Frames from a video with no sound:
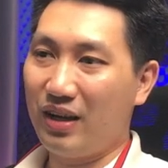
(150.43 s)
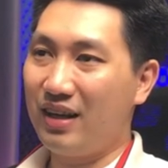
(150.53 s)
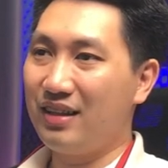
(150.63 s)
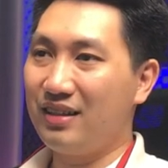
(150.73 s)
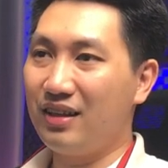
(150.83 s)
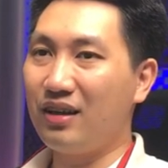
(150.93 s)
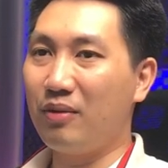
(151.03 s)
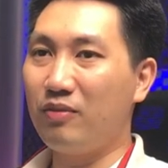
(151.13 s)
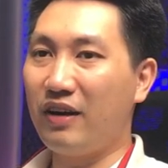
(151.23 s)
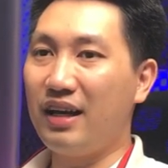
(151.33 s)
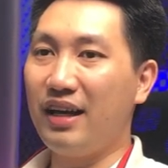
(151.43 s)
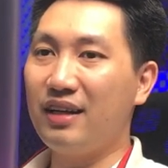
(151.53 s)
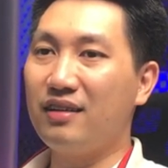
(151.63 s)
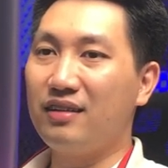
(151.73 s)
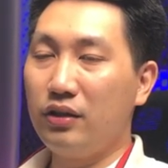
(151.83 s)
đó chứ không phải là
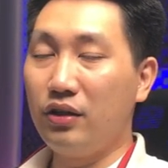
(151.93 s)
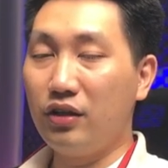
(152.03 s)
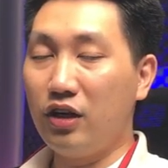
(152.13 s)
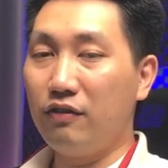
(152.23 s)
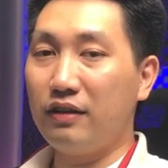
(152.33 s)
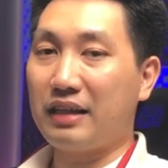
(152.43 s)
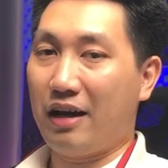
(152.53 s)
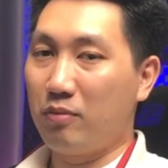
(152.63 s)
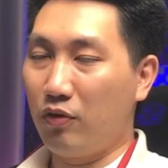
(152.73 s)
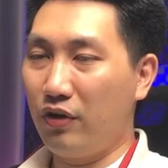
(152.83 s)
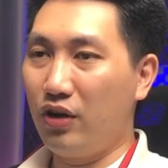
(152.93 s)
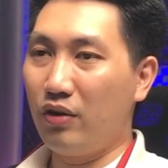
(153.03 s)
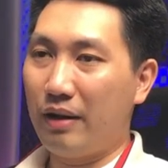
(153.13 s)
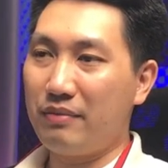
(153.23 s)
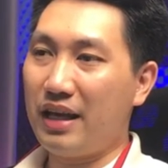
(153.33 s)
ít tương đương với tạo một
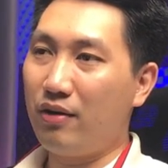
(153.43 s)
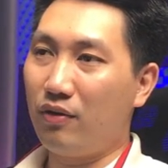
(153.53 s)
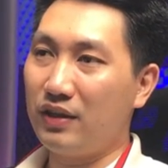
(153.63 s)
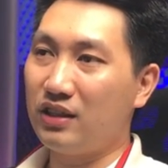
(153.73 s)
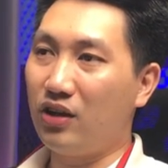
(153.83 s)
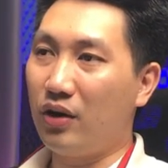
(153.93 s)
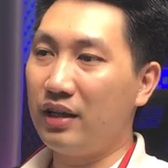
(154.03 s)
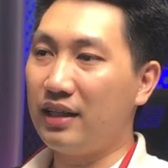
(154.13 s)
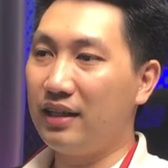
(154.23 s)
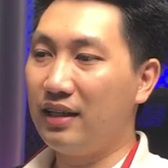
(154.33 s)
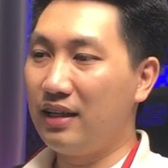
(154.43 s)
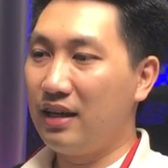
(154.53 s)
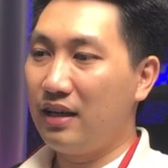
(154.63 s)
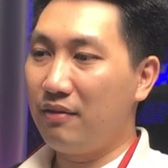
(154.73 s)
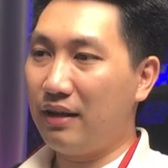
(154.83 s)
video 5 giây professional anh chị
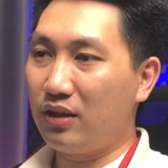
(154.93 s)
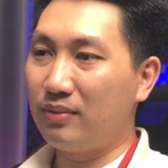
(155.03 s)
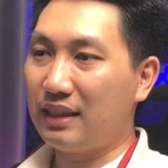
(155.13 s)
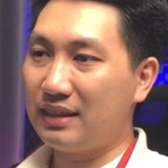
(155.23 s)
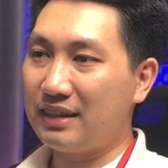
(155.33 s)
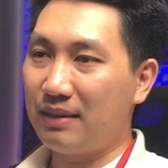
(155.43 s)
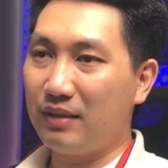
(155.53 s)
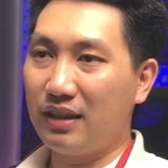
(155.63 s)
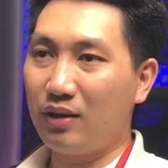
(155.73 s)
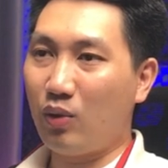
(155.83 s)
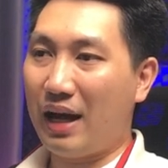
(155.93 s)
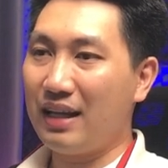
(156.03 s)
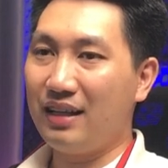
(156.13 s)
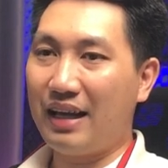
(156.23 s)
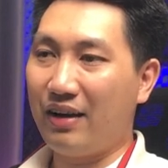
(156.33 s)
và chúng ta sẽ xem thử kết quả
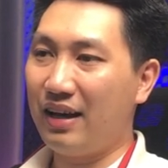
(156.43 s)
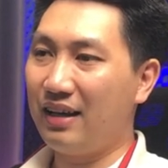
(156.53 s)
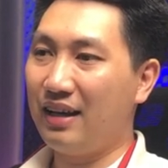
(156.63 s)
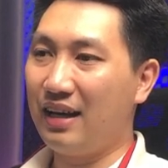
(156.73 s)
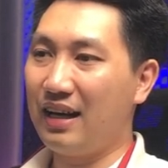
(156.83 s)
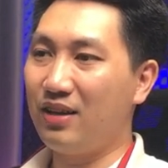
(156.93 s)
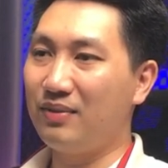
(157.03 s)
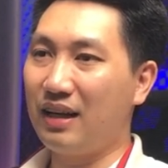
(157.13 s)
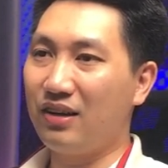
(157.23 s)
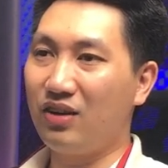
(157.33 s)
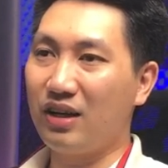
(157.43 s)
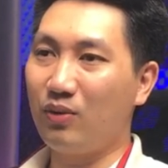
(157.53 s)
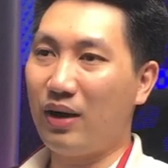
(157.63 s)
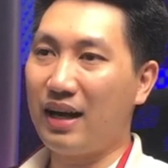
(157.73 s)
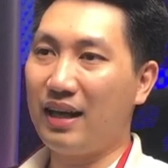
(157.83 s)
như thế nào ha ở đây chúng ta đã có kết
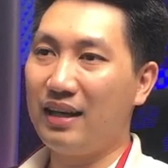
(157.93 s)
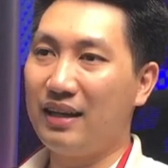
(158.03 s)
quả đây